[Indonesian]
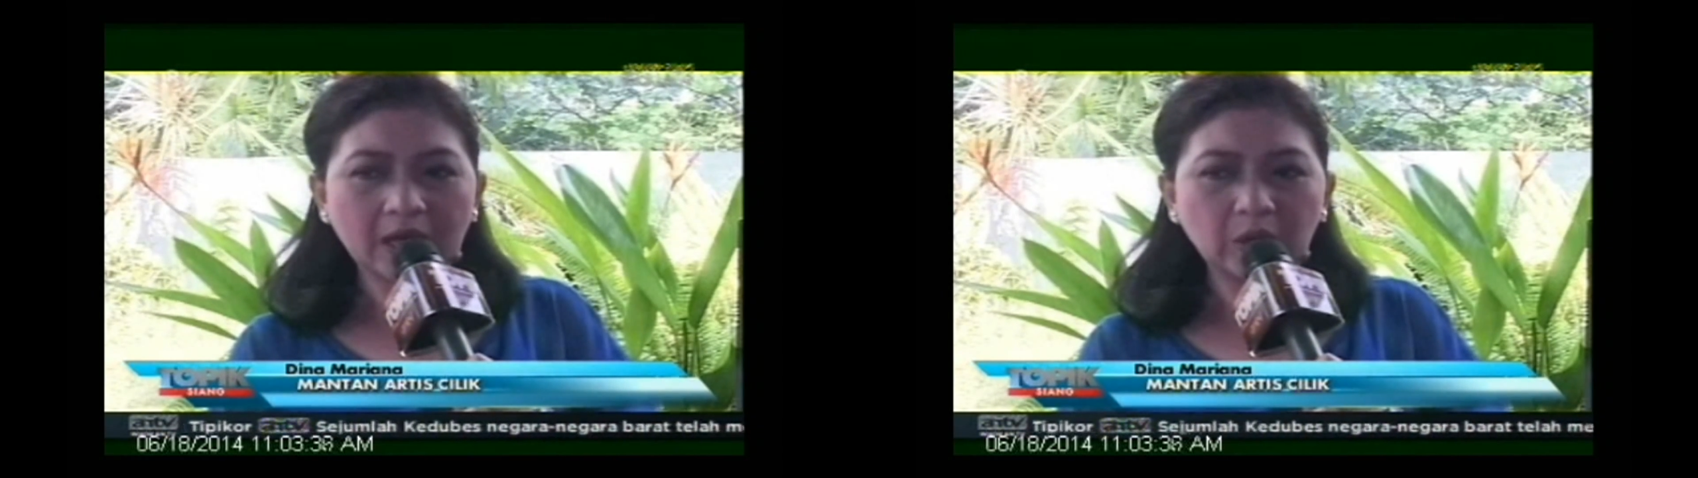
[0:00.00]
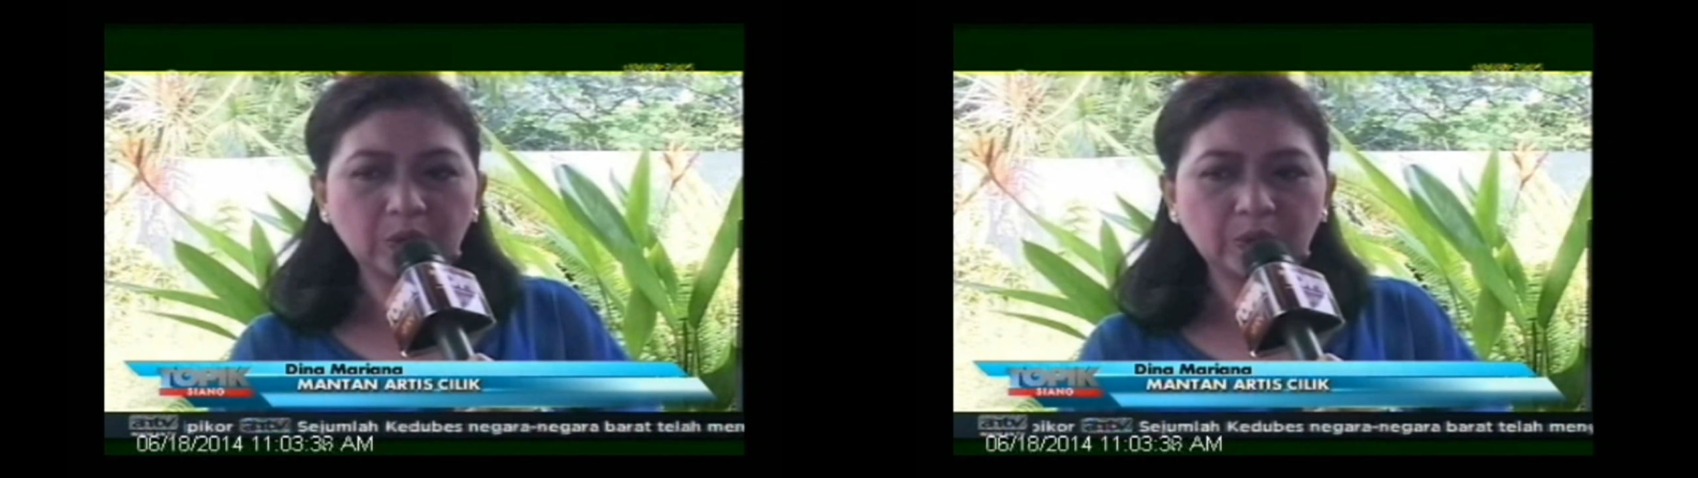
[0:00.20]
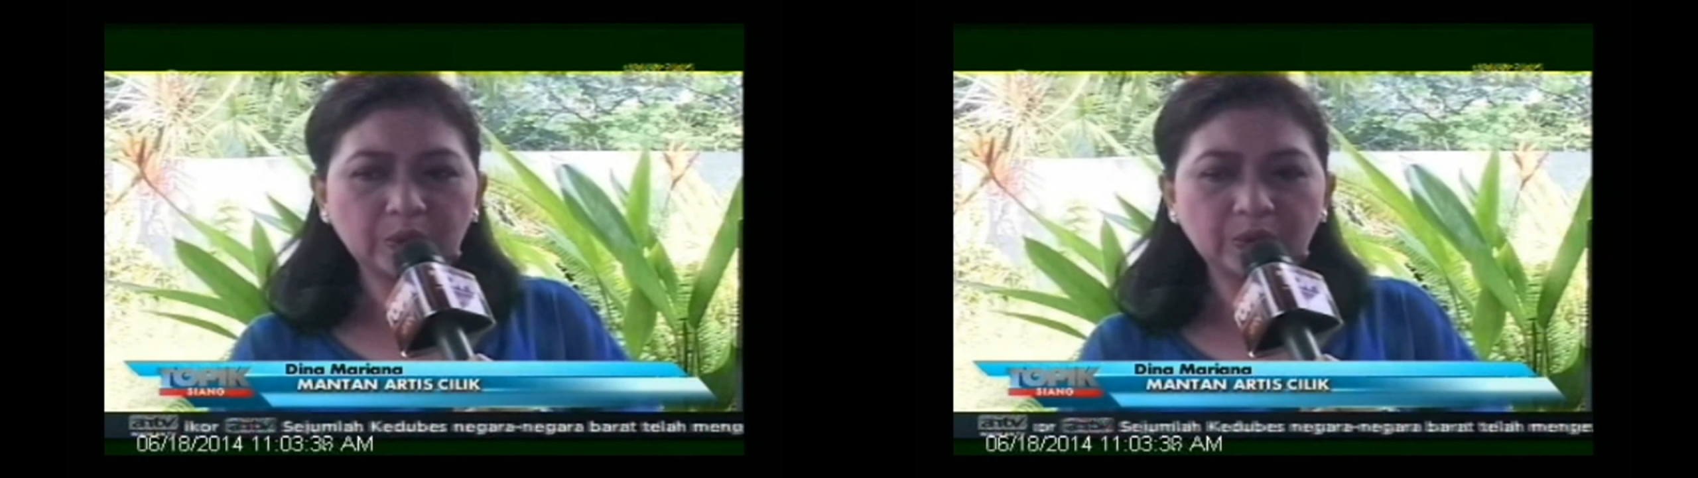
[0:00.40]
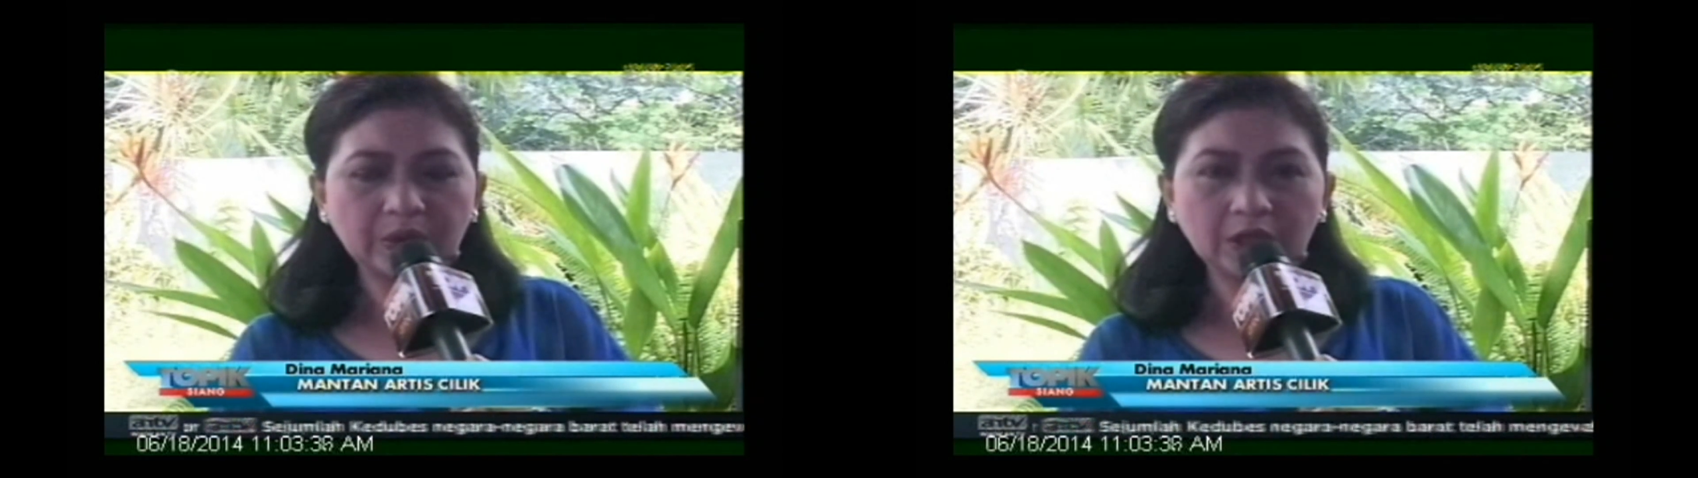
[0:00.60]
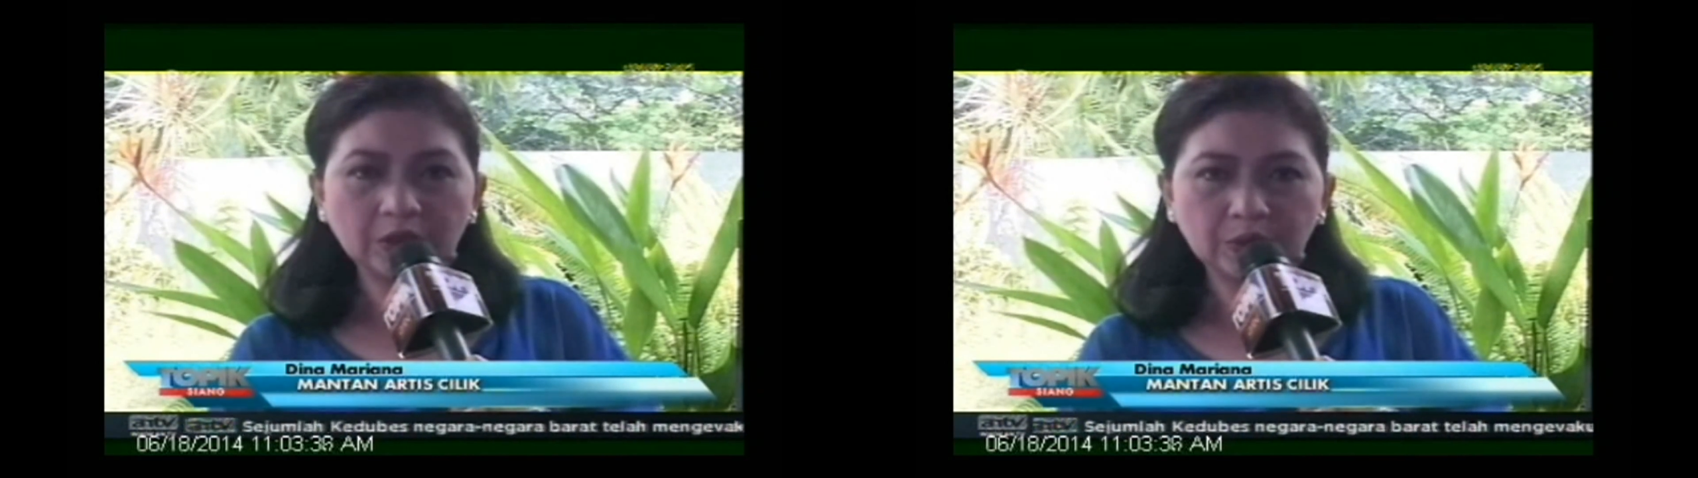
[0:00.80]
kalau
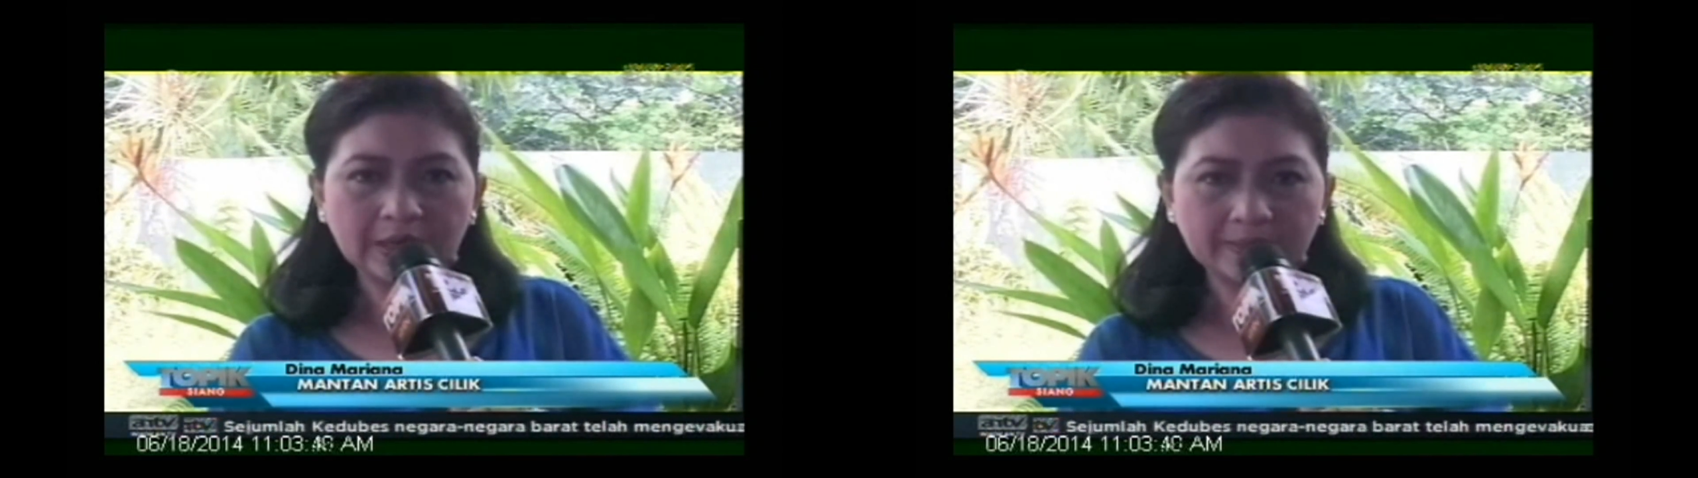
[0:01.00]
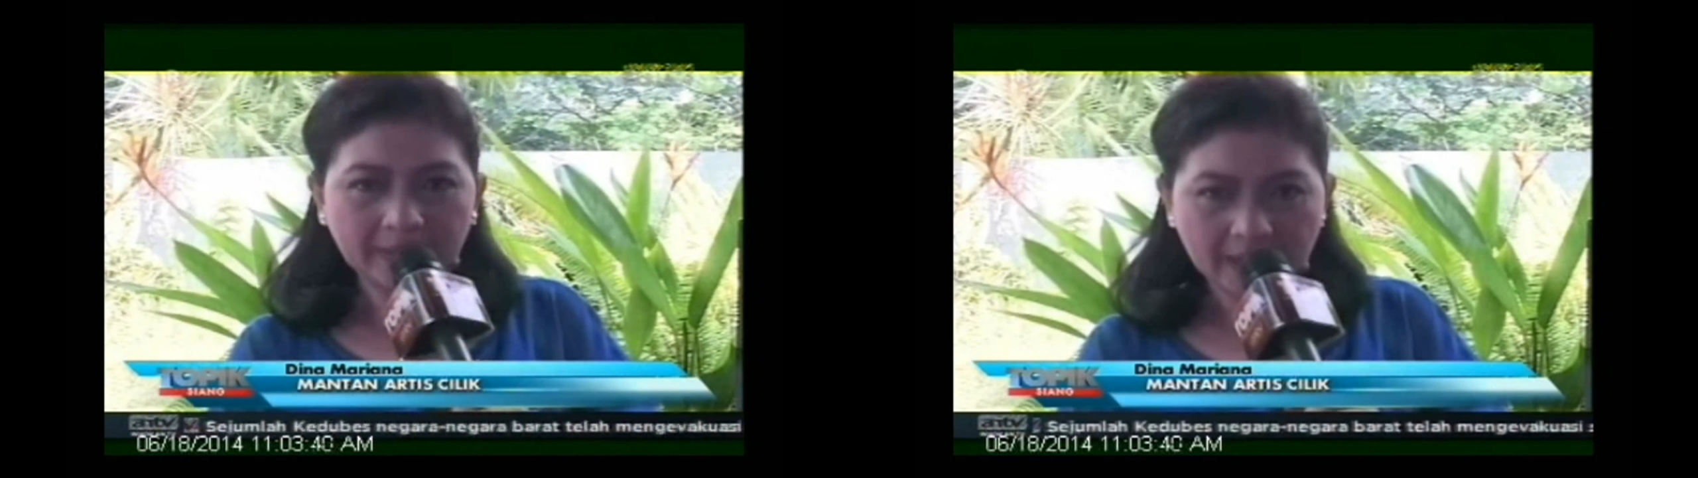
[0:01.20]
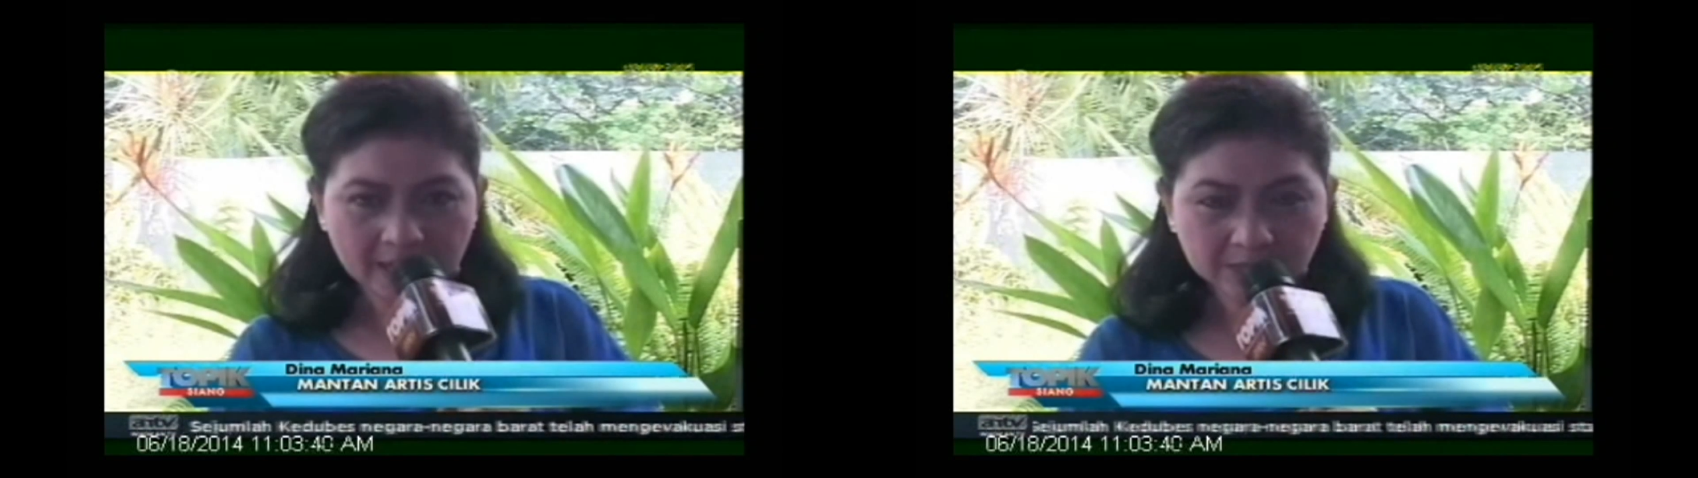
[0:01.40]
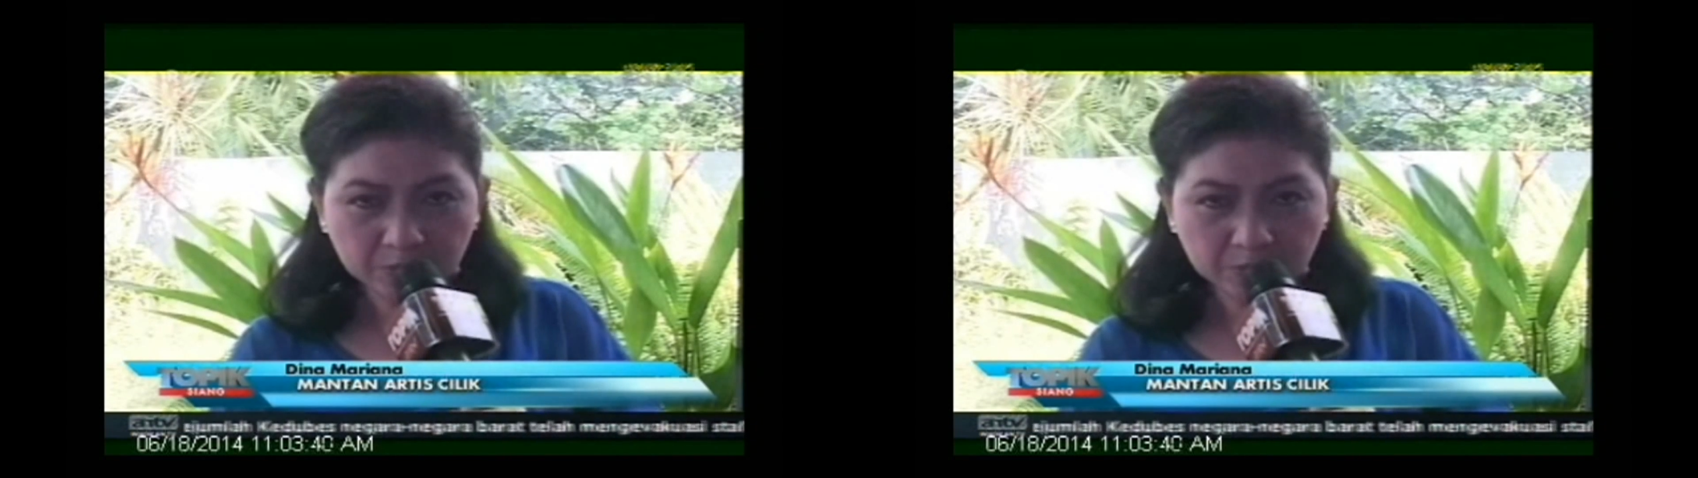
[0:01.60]
IO dan PH